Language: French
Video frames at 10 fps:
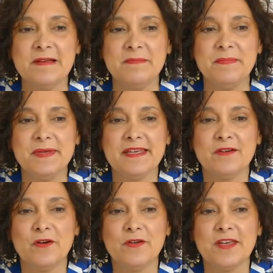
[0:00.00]
mais
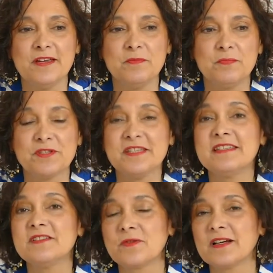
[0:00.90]
euh, il y a une petite
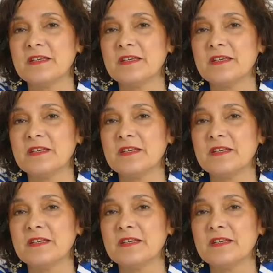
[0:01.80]
histoire